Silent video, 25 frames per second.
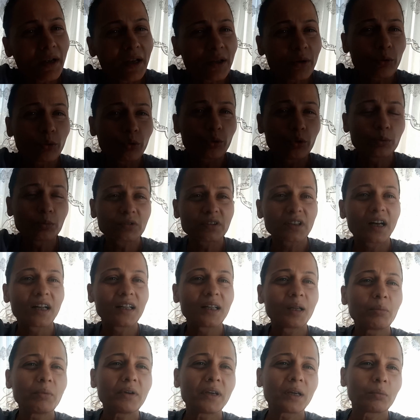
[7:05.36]
belki uyum
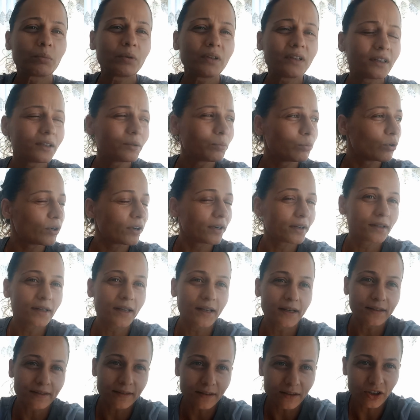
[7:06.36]
sağlamayabilir. Bu
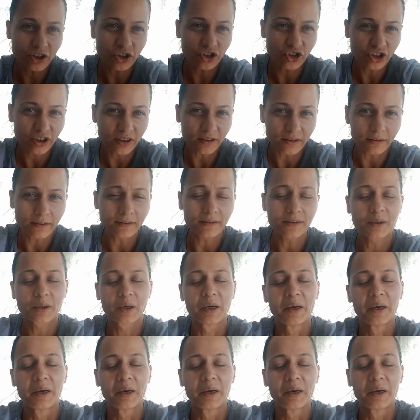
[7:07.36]
arada esinti çıktı